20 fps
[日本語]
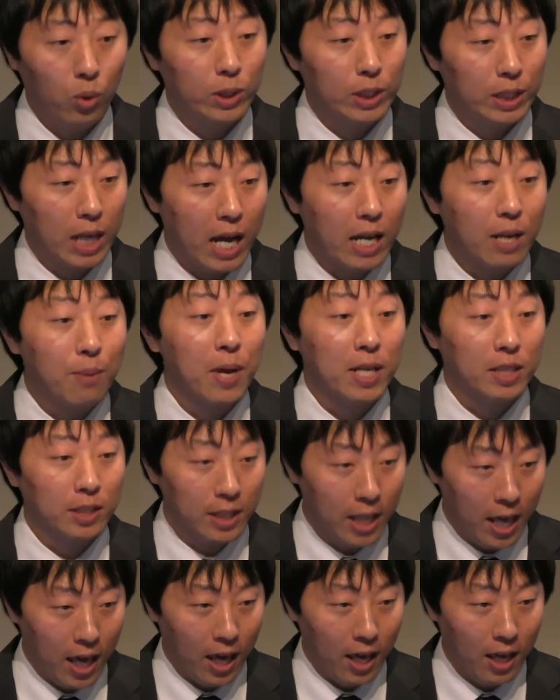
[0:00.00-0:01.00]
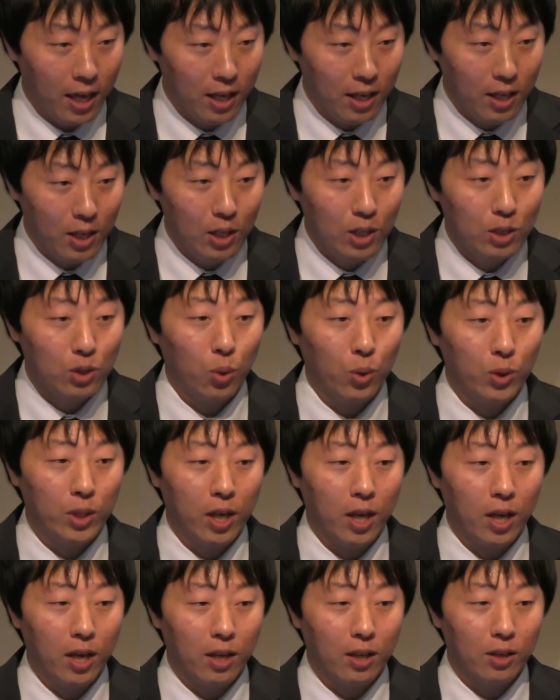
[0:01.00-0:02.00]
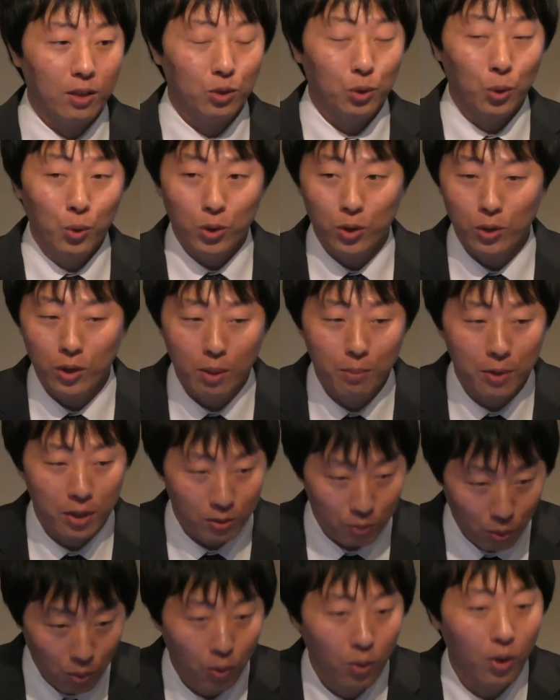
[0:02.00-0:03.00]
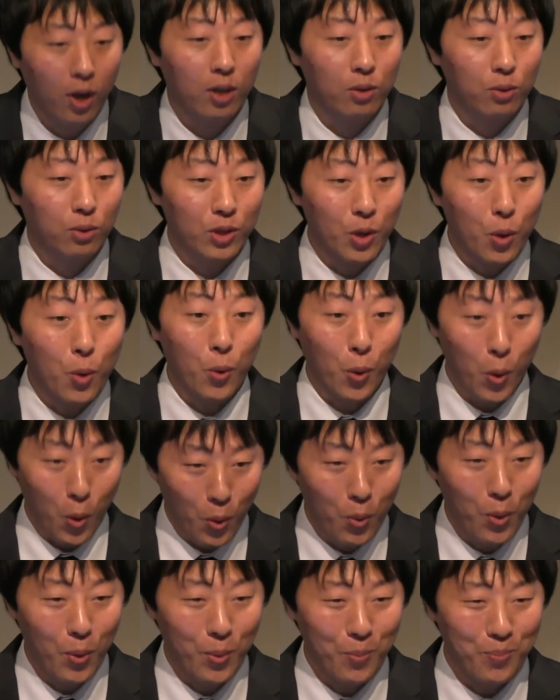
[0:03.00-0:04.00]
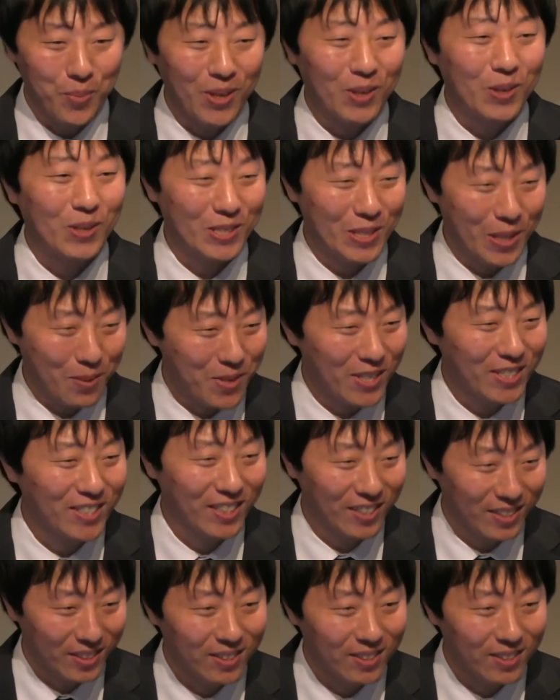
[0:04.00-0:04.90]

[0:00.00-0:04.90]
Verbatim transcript: スがありましてそこで上級レベルのあの日本語を勉強してました